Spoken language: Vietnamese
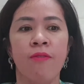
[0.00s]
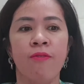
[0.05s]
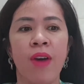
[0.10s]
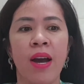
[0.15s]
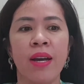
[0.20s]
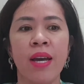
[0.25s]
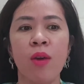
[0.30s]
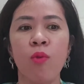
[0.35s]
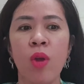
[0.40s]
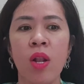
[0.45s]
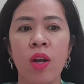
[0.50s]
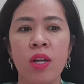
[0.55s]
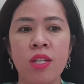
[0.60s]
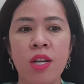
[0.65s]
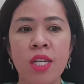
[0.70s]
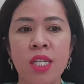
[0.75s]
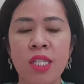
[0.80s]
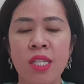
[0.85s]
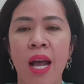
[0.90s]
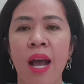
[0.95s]
và cái quy luật
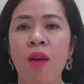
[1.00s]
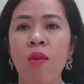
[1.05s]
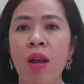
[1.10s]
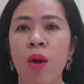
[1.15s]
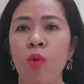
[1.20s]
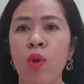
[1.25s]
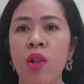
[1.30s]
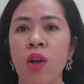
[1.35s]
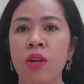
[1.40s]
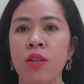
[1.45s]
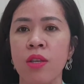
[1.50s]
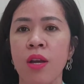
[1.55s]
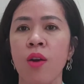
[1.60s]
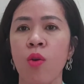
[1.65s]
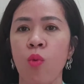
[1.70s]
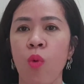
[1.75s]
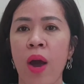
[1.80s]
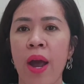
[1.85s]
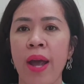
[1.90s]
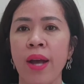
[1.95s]
thứ sáu là quy luật nhất
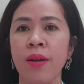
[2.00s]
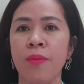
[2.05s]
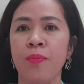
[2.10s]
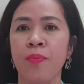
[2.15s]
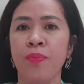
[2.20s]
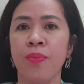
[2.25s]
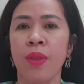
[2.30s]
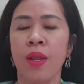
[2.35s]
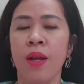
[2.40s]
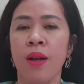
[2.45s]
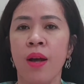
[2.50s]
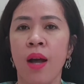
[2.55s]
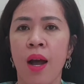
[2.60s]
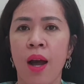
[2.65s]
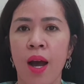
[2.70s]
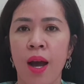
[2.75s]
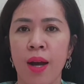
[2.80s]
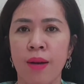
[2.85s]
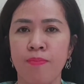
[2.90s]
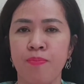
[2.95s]
quán
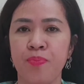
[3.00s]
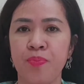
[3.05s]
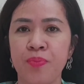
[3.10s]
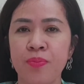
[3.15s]
à,